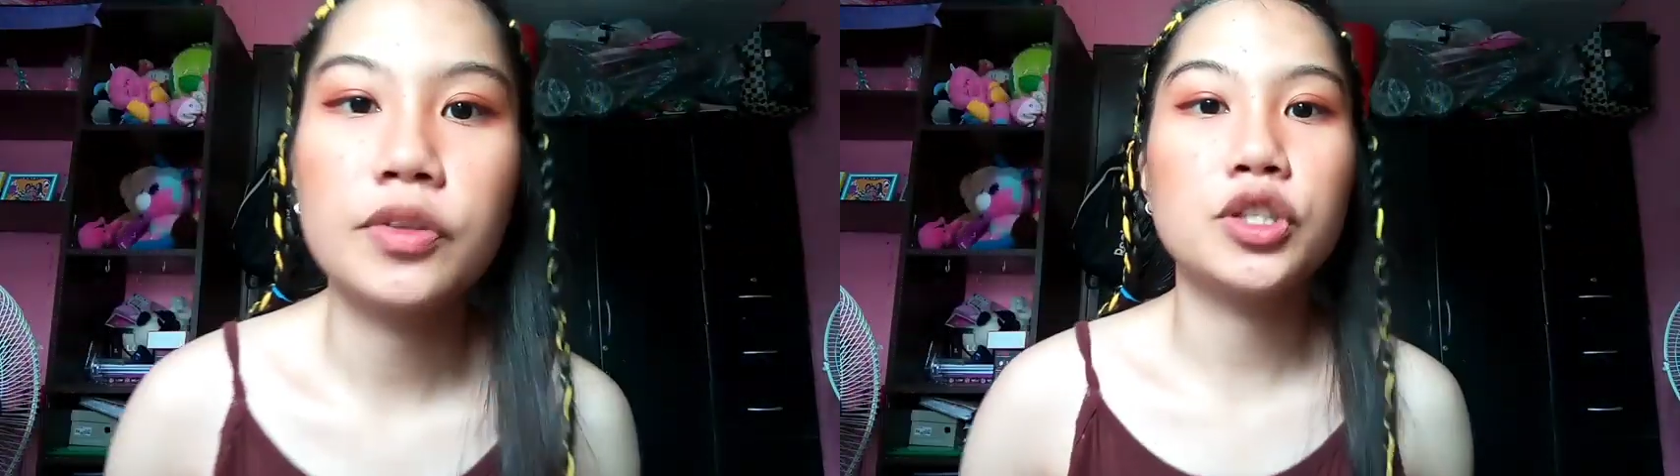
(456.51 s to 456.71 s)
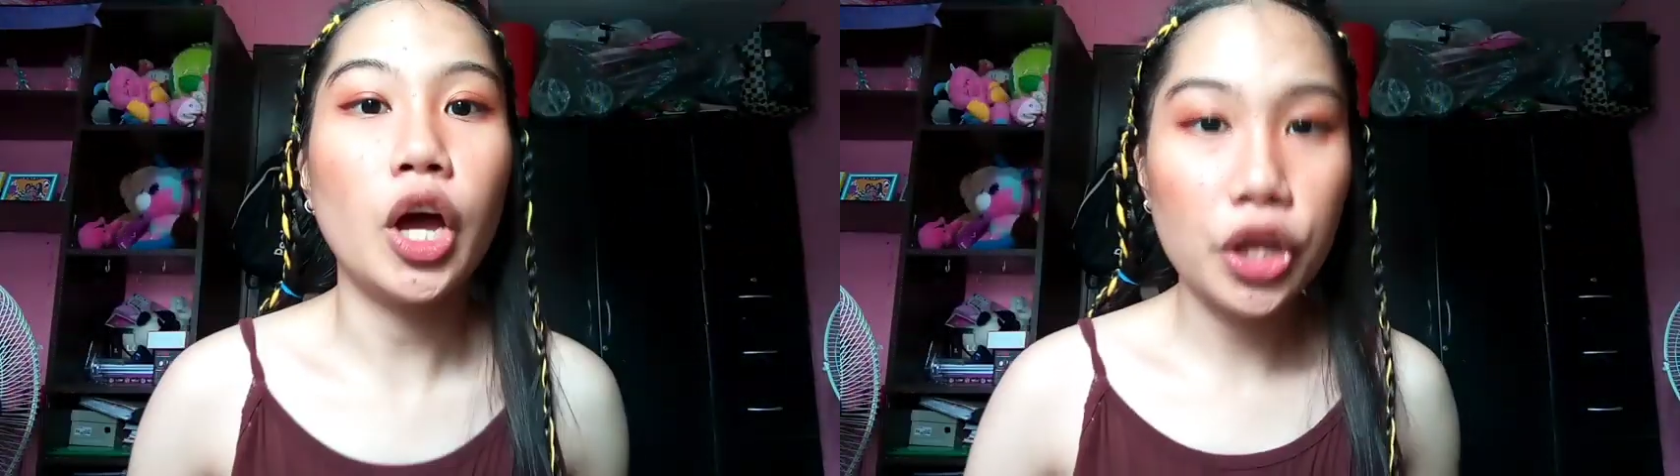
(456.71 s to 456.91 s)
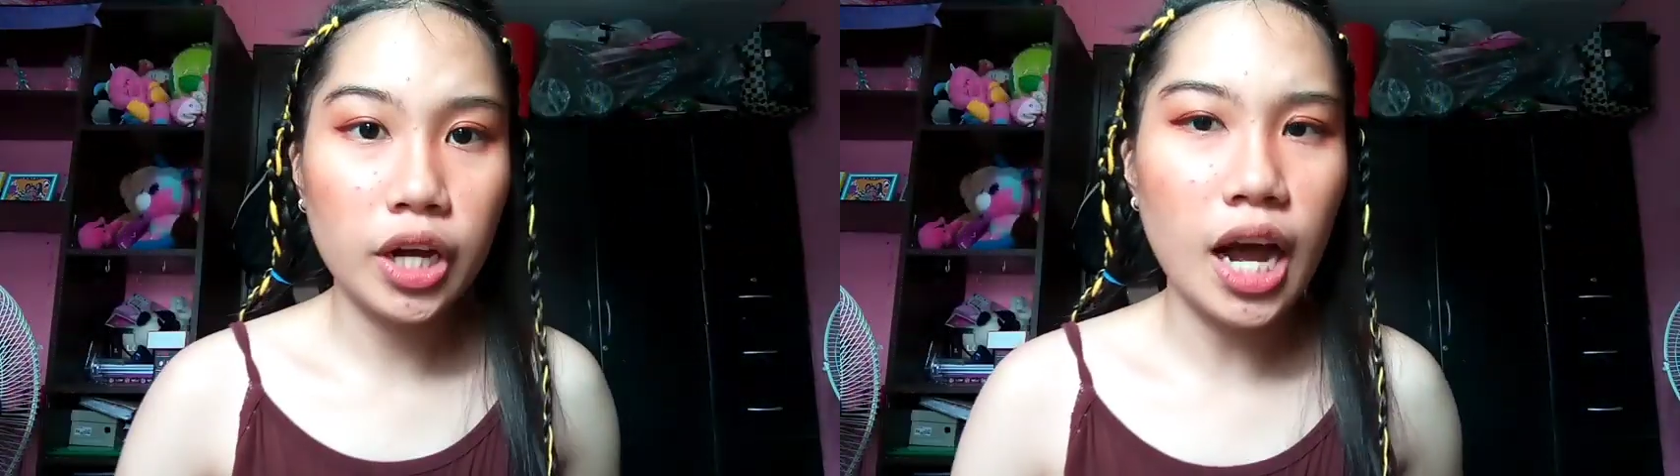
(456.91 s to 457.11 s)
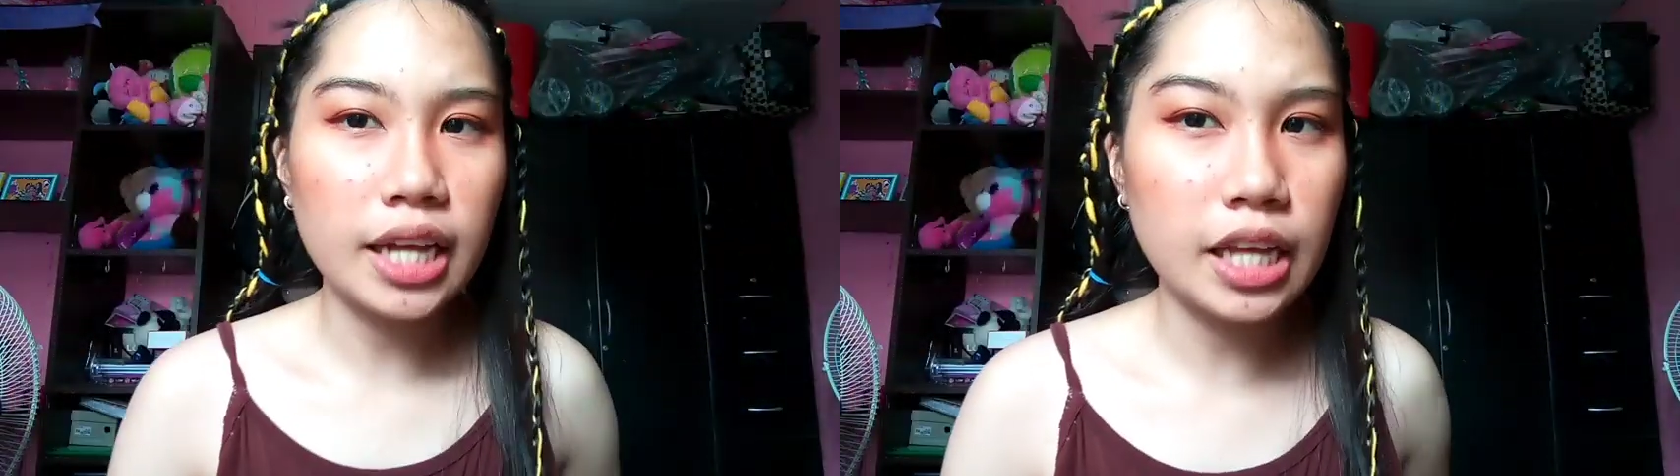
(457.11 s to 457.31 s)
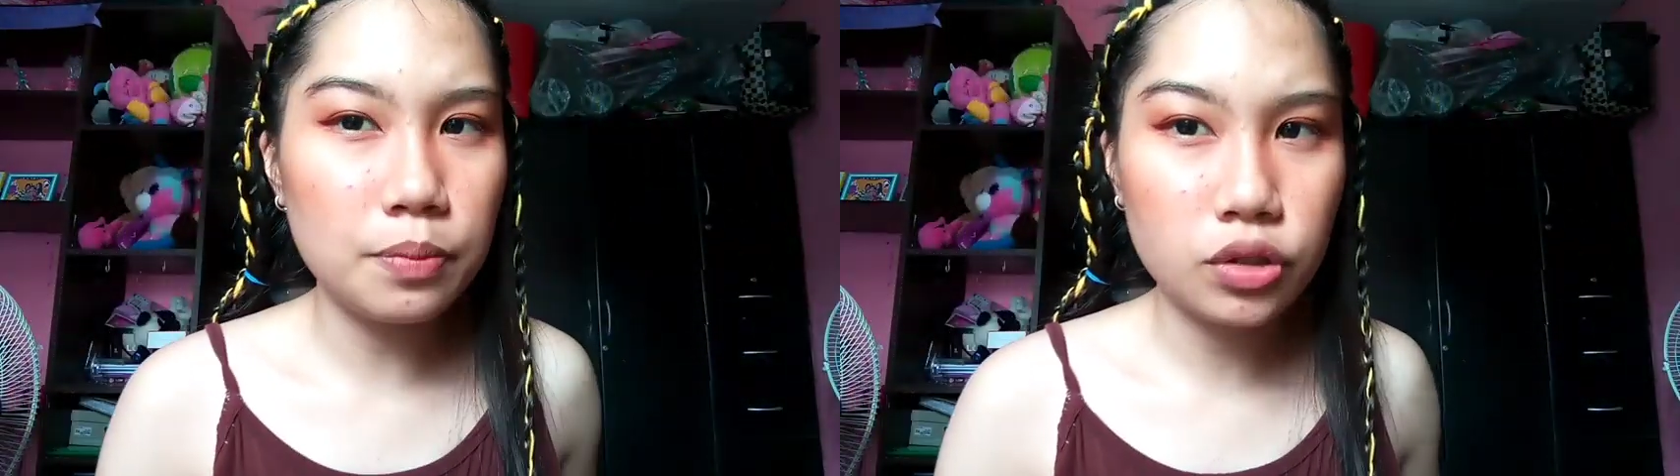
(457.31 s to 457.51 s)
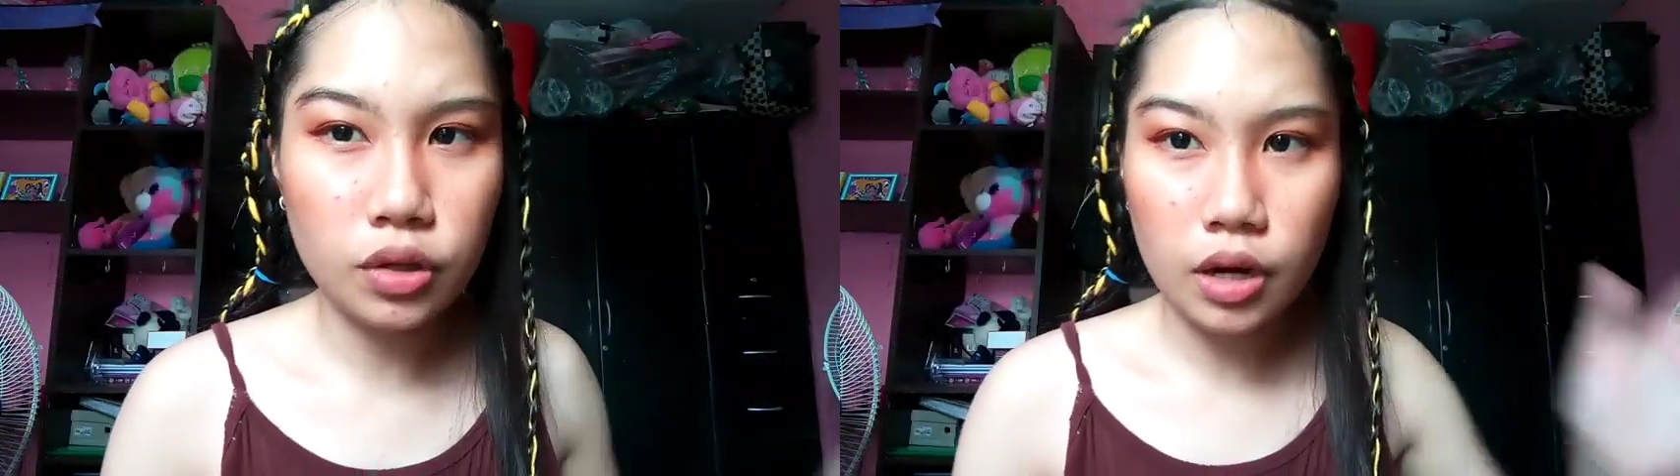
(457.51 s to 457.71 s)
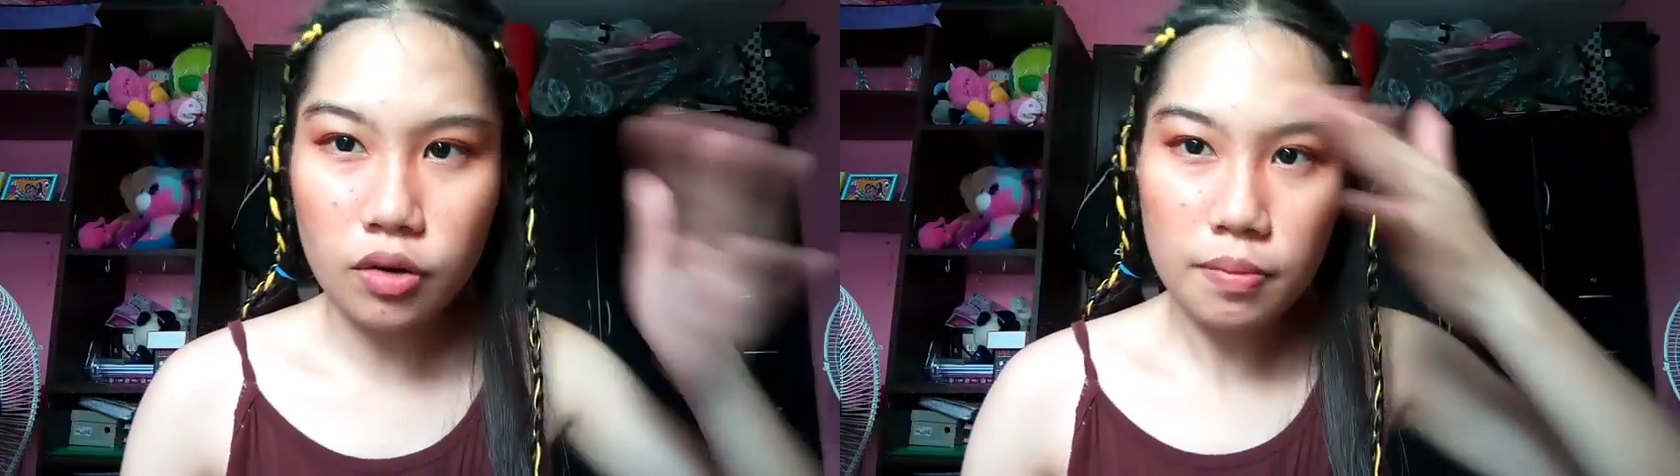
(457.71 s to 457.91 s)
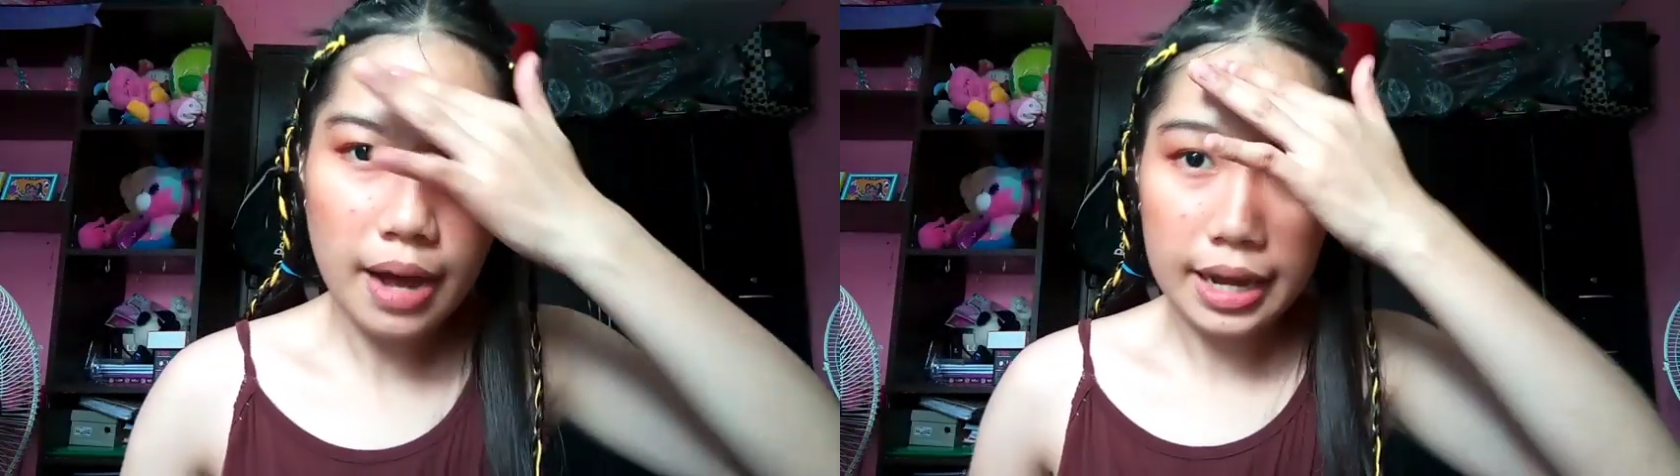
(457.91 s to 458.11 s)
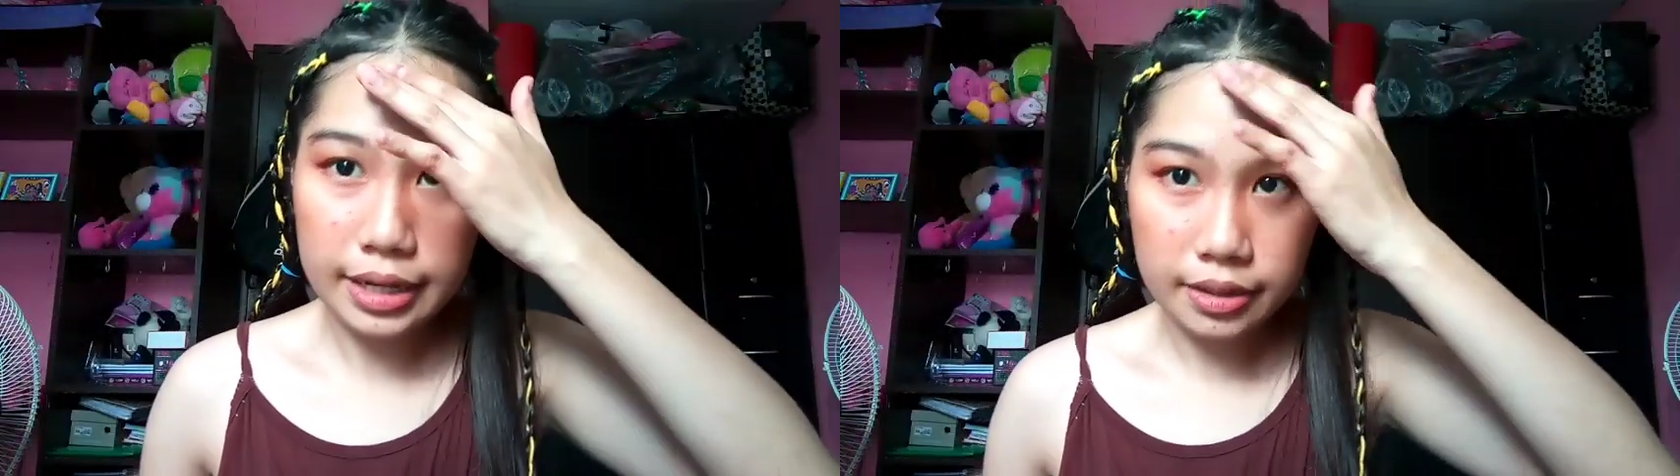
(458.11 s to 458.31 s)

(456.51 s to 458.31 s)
So ayun, nakatapos ko ng kumain.